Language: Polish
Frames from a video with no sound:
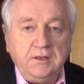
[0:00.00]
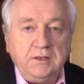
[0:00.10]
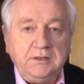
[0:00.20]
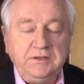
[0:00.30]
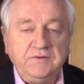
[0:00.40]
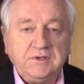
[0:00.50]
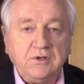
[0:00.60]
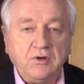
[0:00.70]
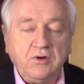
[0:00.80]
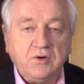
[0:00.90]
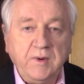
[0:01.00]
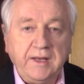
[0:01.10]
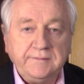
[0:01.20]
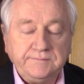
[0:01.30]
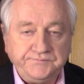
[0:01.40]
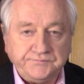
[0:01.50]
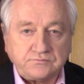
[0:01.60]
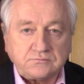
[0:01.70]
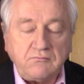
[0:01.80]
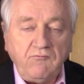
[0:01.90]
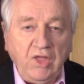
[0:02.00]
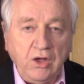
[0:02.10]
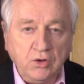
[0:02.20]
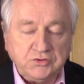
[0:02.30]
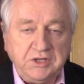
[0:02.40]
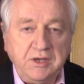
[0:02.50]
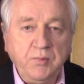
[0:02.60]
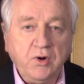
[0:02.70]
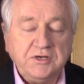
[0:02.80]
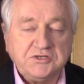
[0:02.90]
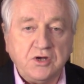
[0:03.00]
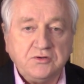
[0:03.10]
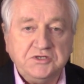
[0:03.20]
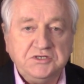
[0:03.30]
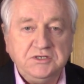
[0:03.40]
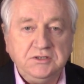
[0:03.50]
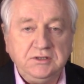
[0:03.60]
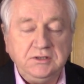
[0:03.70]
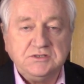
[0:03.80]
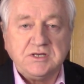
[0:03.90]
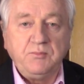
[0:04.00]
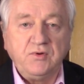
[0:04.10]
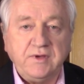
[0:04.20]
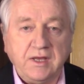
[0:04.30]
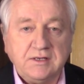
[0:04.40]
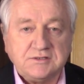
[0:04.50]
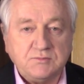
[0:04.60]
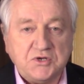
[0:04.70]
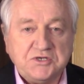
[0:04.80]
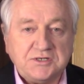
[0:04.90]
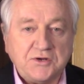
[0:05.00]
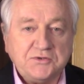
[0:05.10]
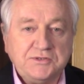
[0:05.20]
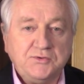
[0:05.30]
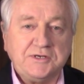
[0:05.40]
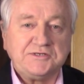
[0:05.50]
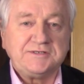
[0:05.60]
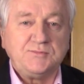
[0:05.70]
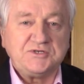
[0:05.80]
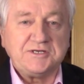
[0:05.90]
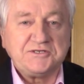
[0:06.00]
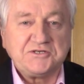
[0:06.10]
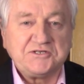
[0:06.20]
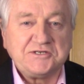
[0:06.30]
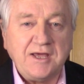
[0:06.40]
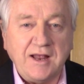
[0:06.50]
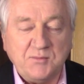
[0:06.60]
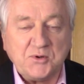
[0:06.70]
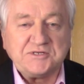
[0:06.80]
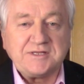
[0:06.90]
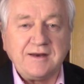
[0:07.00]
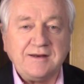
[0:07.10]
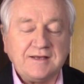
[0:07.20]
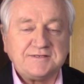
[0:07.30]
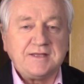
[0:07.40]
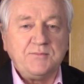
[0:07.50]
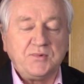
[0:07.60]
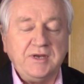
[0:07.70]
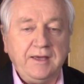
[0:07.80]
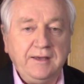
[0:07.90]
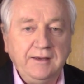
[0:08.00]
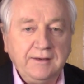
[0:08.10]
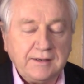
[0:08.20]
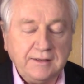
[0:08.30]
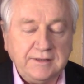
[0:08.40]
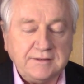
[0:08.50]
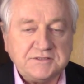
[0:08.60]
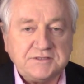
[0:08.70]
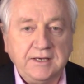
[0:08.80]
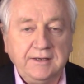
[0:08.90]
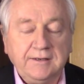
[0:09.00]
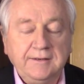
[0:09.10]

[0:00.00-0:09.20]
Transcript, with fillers: I Wiktor Orban od tej pory rządzi i zapowiada, że będzie rządził jeszcze przez trzy albo cztery następne kadencje.